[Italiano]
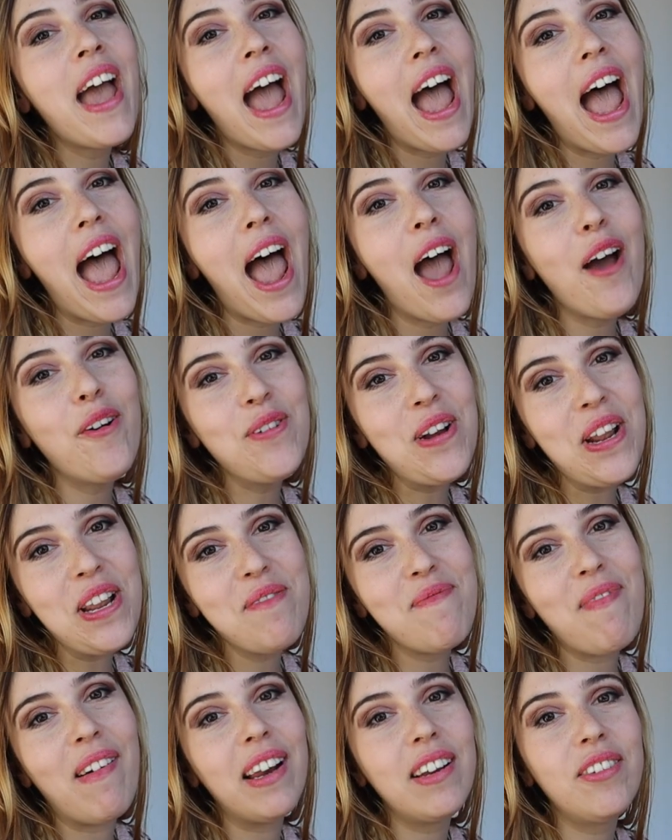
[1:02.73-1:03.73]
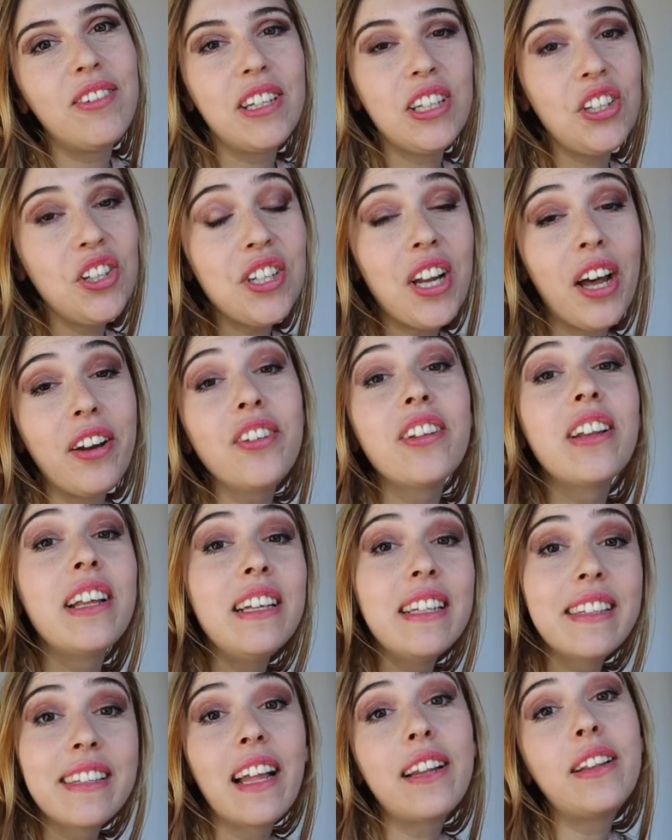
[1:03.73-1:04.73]
È un animale originario
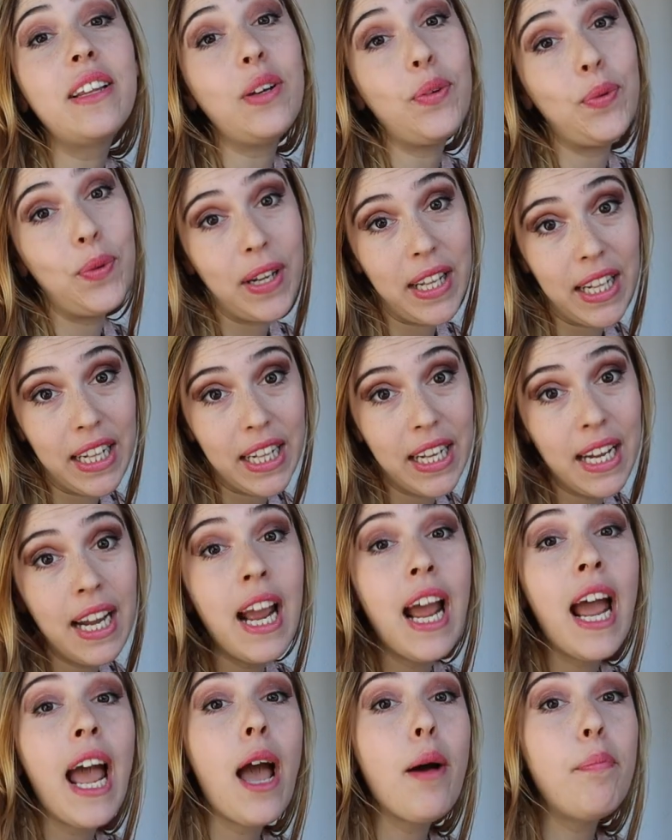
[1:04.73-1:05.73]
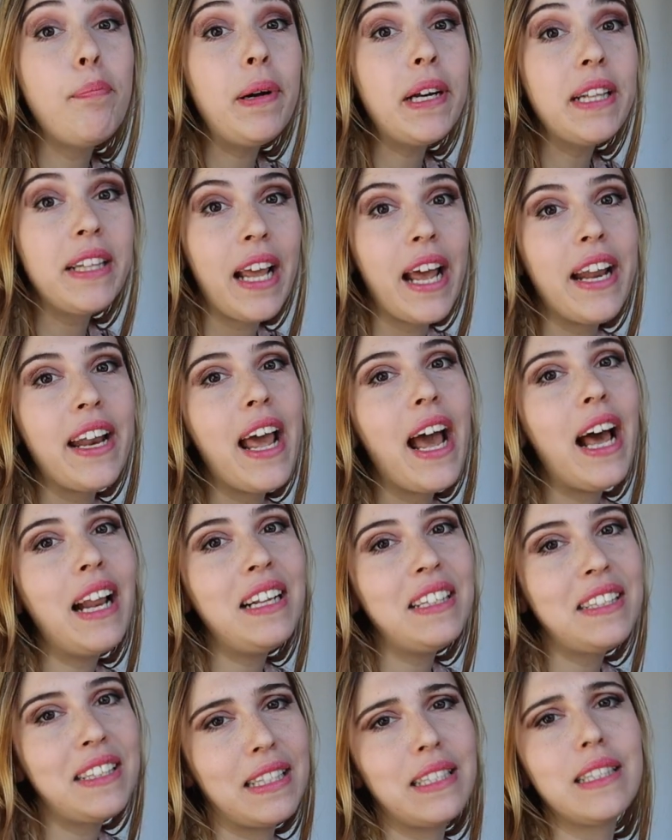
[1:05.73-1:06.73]
degli Stati Uniti e appartiene
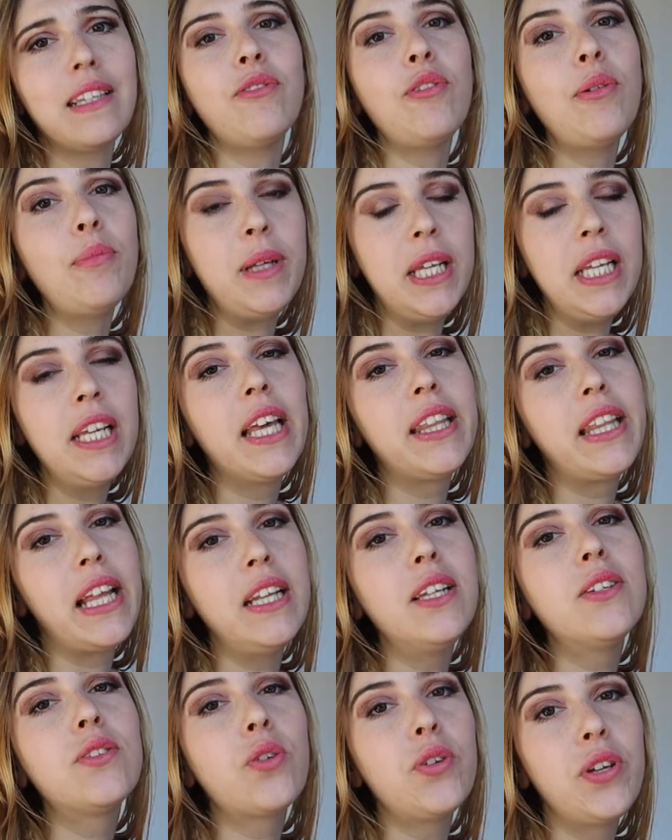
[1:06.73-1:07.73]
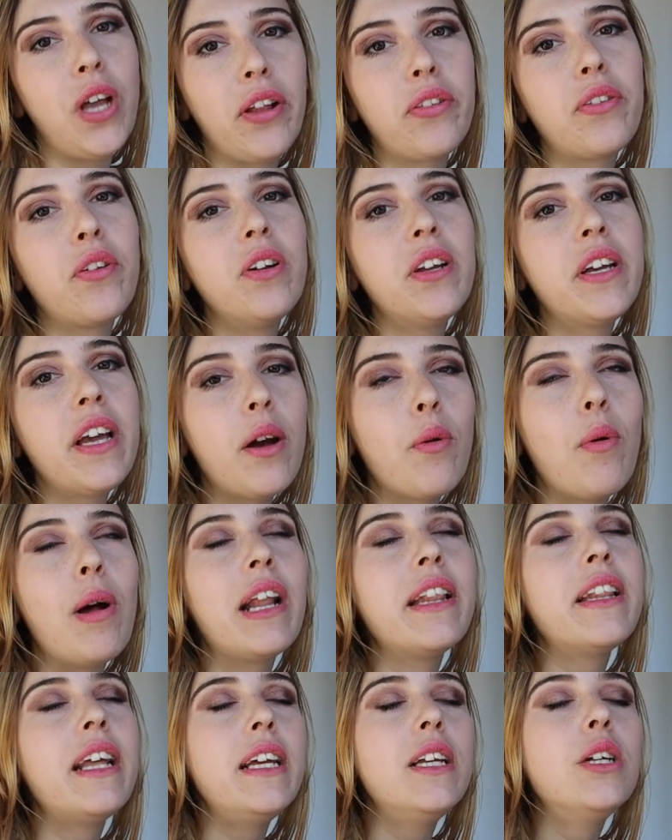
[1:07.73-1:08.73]
alla stessa famiglia degli scoiattoli che è
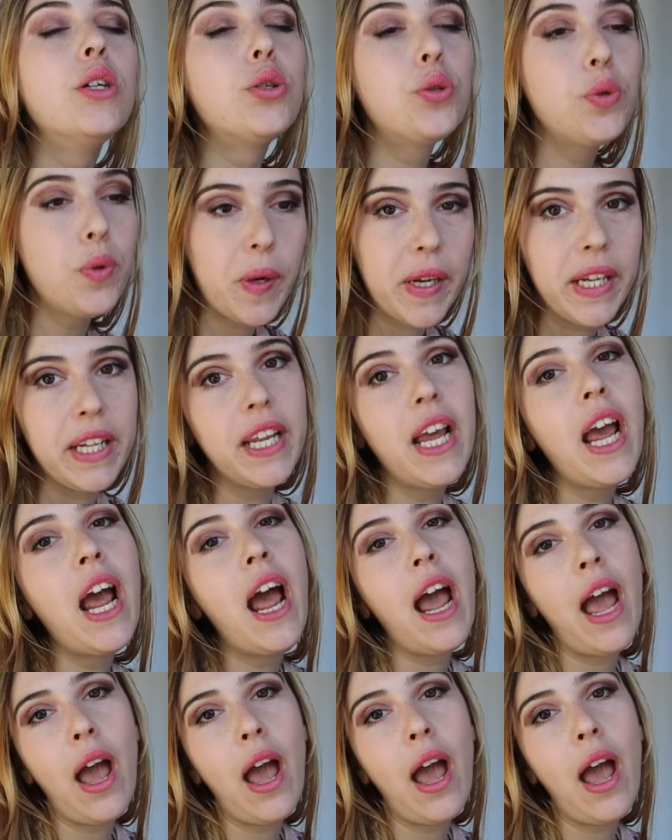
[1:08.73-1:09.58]
quella degli sciuridi